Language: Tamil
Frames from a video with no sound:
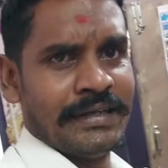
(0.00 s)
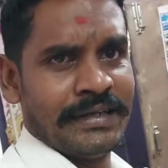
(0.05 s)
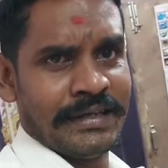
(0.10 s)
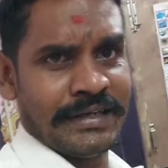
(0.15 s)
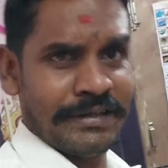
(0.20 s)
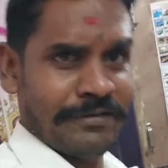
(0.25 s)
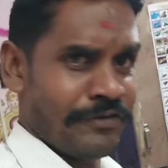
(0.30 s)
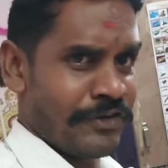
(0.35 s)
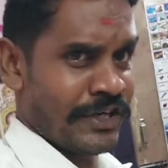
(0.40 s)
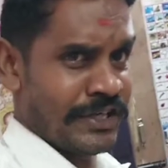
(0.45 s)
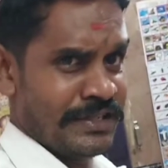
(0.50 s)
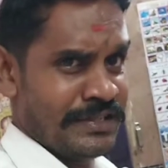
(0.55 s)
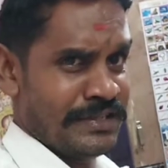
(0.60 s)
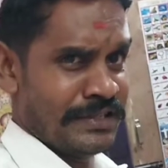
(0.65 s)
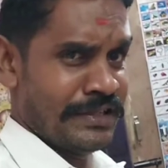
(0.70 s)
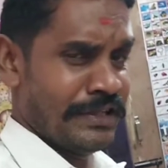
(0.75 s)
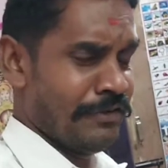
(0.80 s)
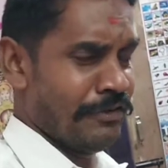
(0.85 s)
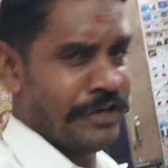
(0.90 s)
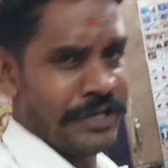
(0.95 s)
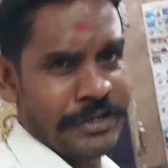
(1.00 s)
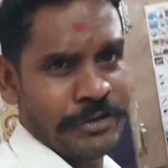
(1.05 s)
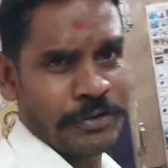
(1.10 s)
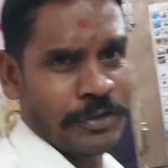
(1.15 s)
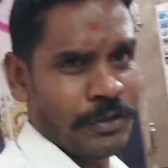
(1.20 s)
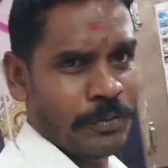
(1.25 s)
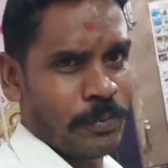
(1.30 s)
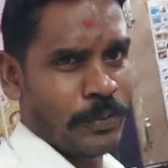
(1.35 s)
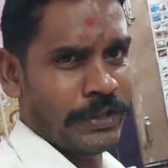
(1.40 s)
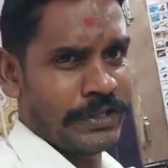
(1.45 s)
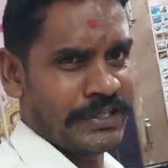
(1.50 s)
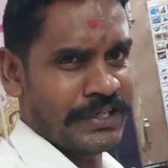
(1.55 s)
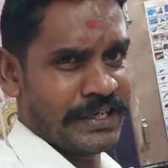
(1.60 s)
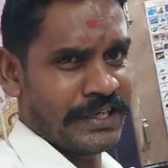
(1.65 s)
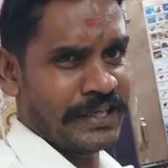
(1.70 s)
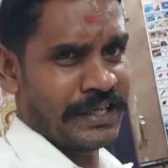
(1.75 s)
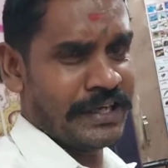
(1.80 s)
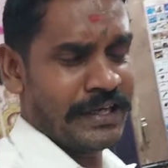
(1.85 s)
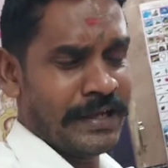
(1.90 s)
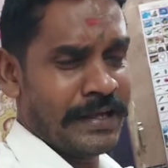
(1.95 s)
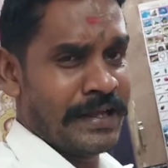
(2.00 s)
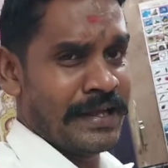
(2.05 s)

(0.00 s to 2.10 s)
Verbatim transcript: என்ன ஃப்ரெண்ட்ஸ் இந்த வீடியோ உங்களுக்கு பிடிச்சிருக்கா